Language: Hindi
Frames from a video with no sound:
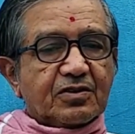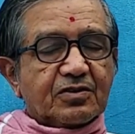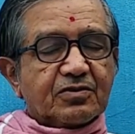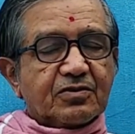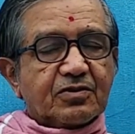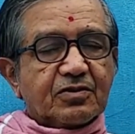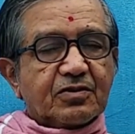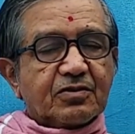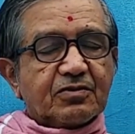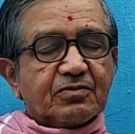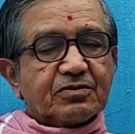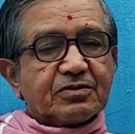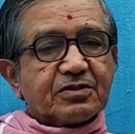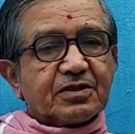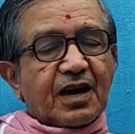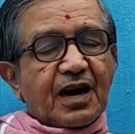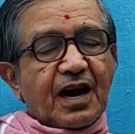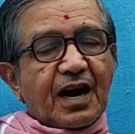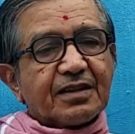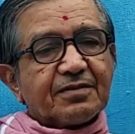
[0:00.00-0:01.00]
तो उसका
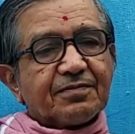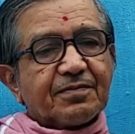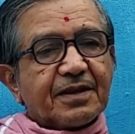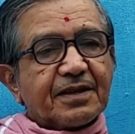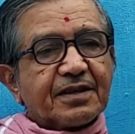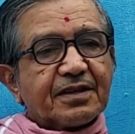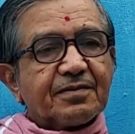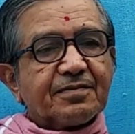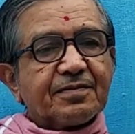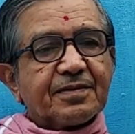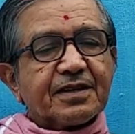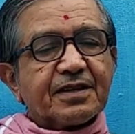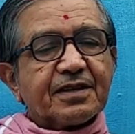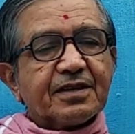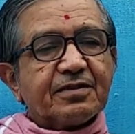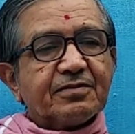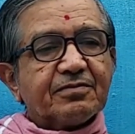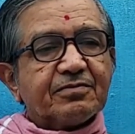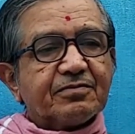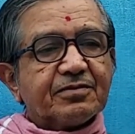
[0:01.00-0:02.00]
हाथ पढ़ते पढ़ते
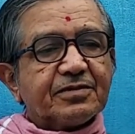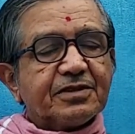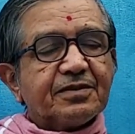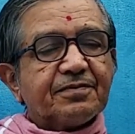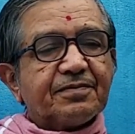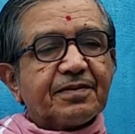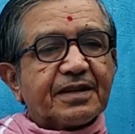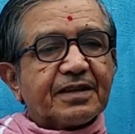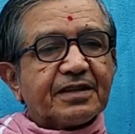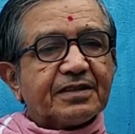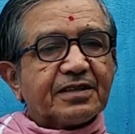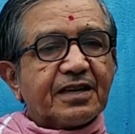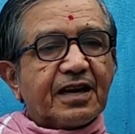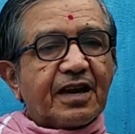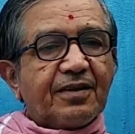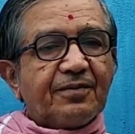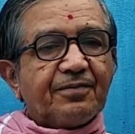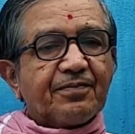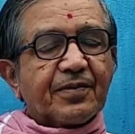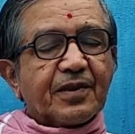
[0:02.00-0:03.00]
मुझे पता चला
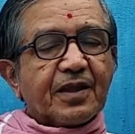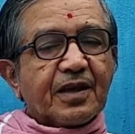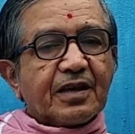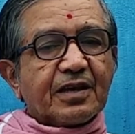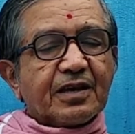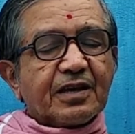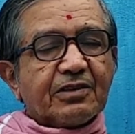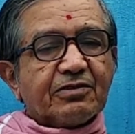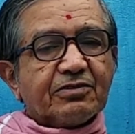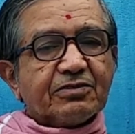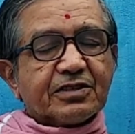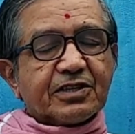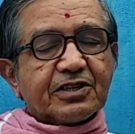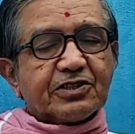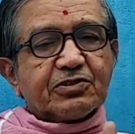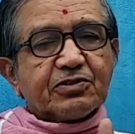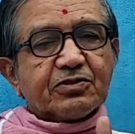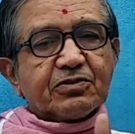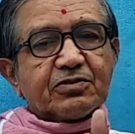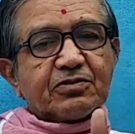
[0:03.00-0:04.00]
कि उसका
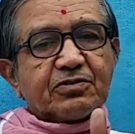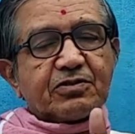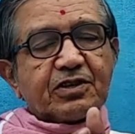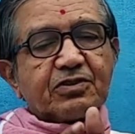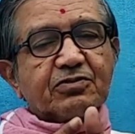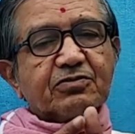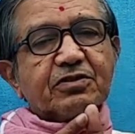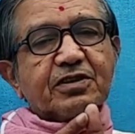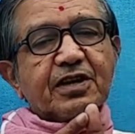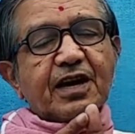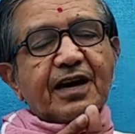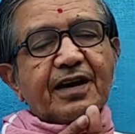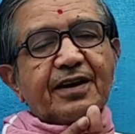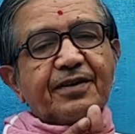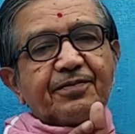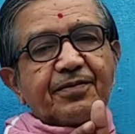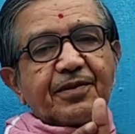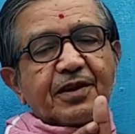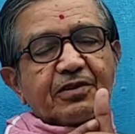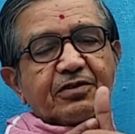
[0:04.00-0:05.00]
जो अंगूठा है
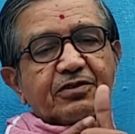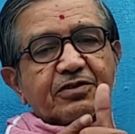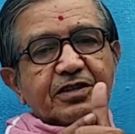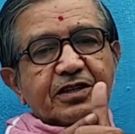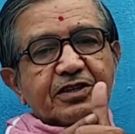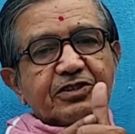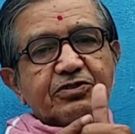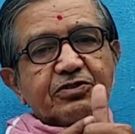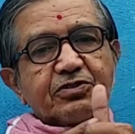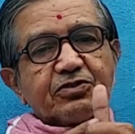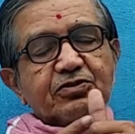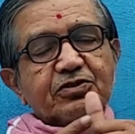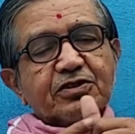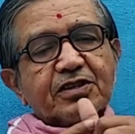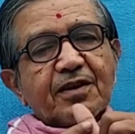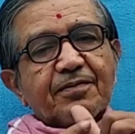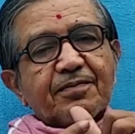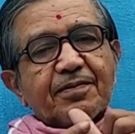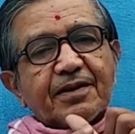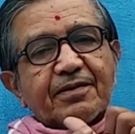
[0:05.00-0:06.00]
उसका जो
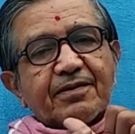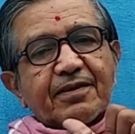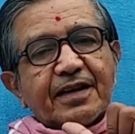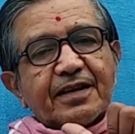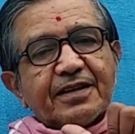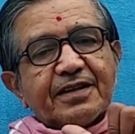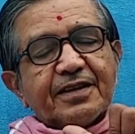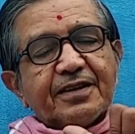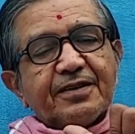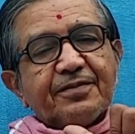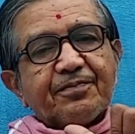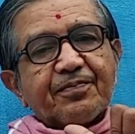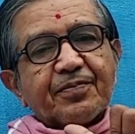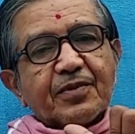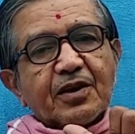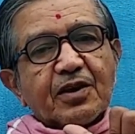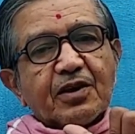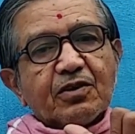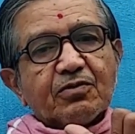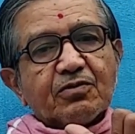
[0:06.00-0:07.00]
दूसरा पर्व है ये
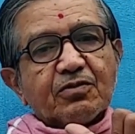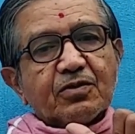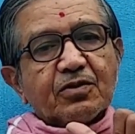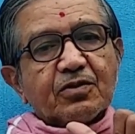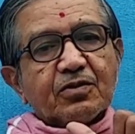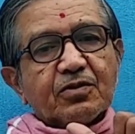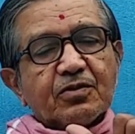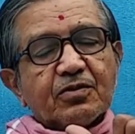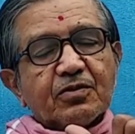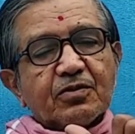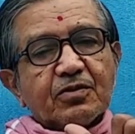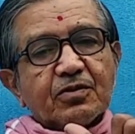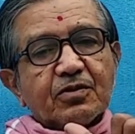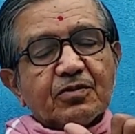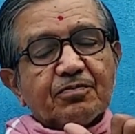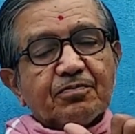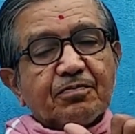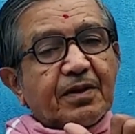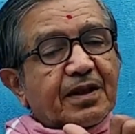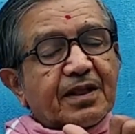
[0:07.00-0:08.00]
वो
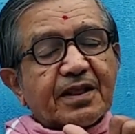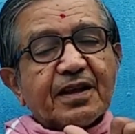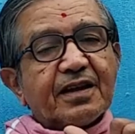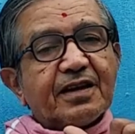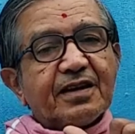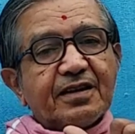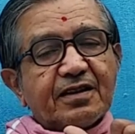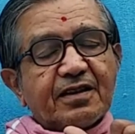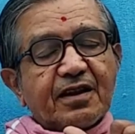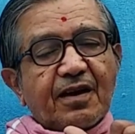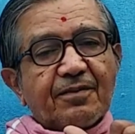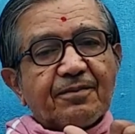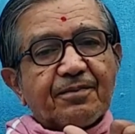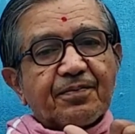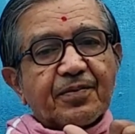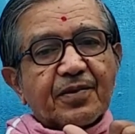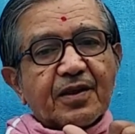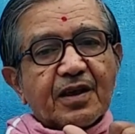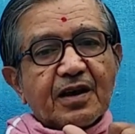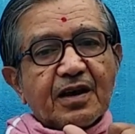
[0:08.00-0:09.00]
पतला नहीं था
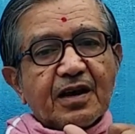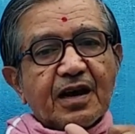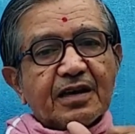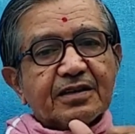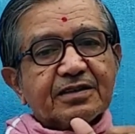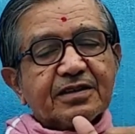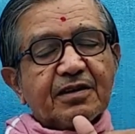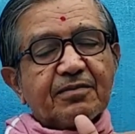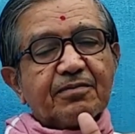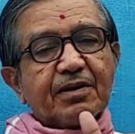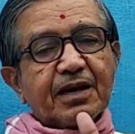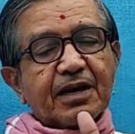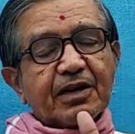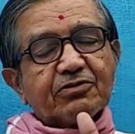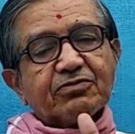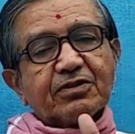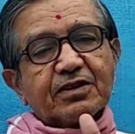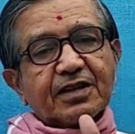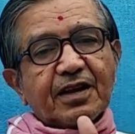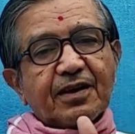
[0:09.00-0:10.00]
अच्छा भरा
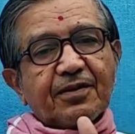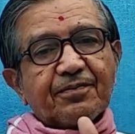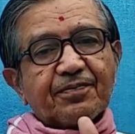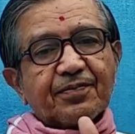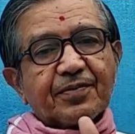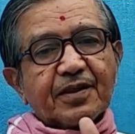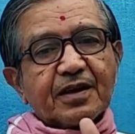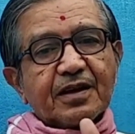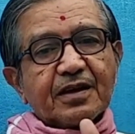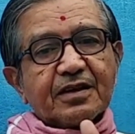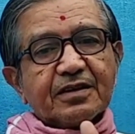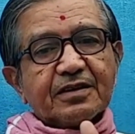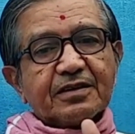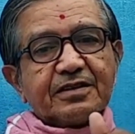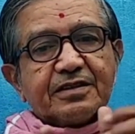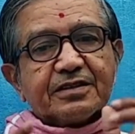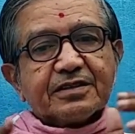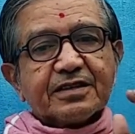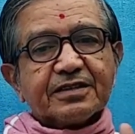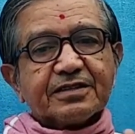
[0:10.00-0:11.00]
हुआ था
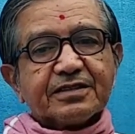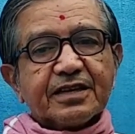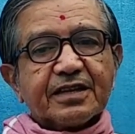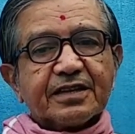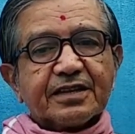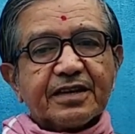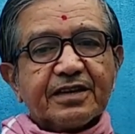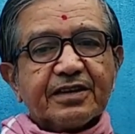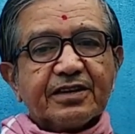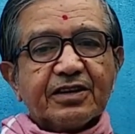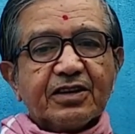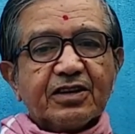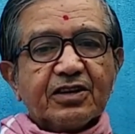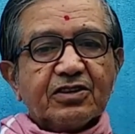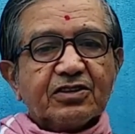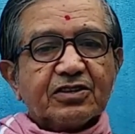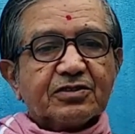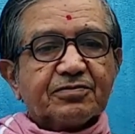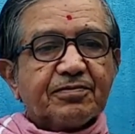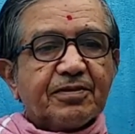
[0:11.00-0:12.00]
जिसके चलते
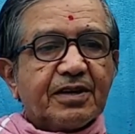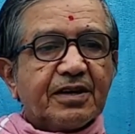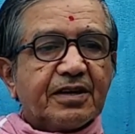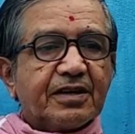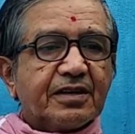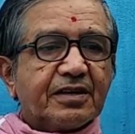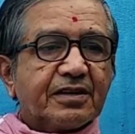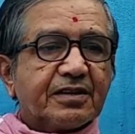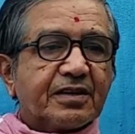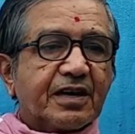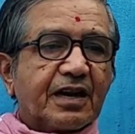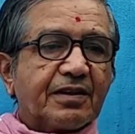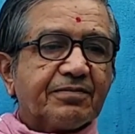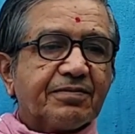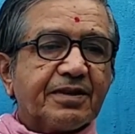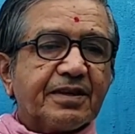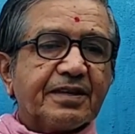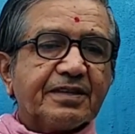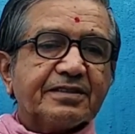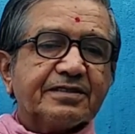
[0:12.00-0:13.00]
उसमें
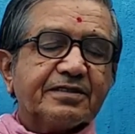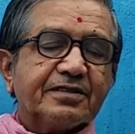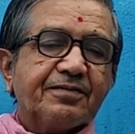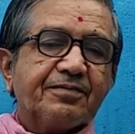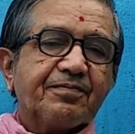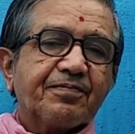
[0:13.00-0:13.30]
कॉन्फिडेंस